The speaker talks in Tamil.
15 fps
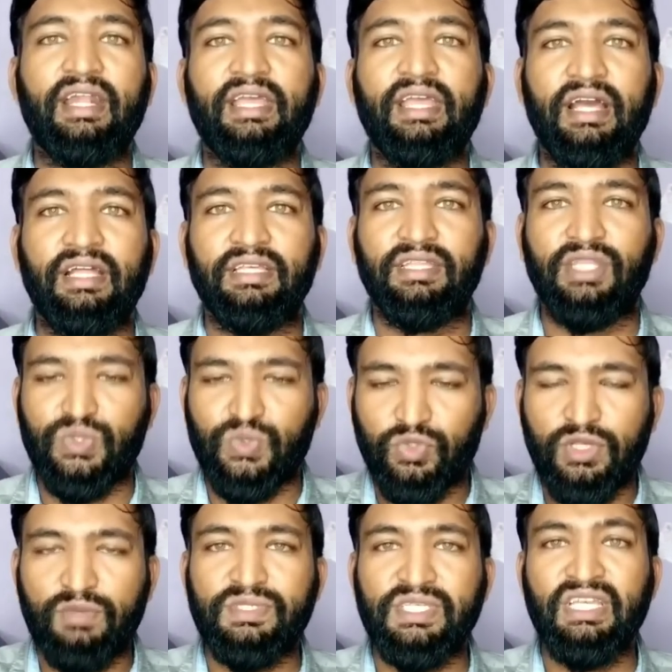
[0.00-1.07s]
கிடையாது இந்த
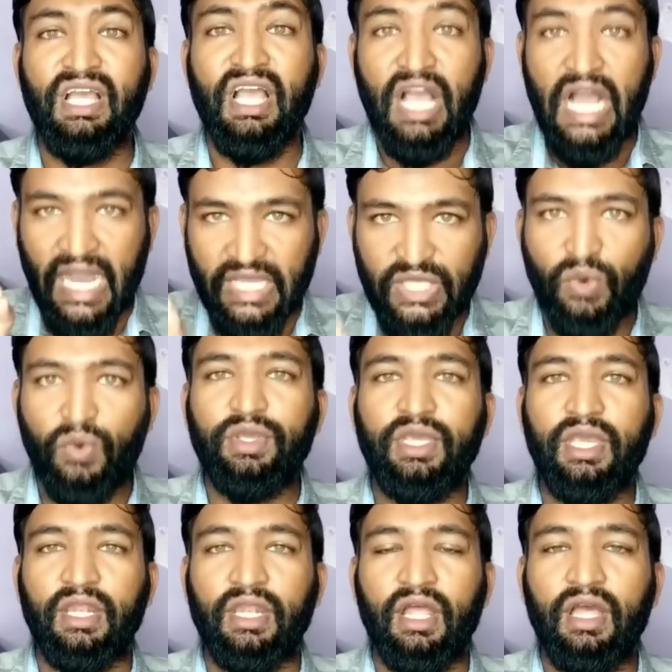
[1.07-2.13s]
சுதீப் சிங்
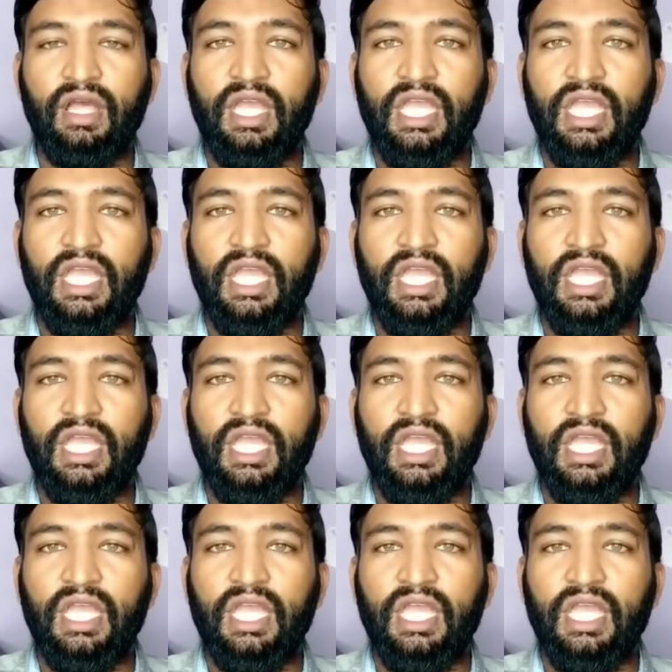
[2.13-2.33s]
அயோக்கியன்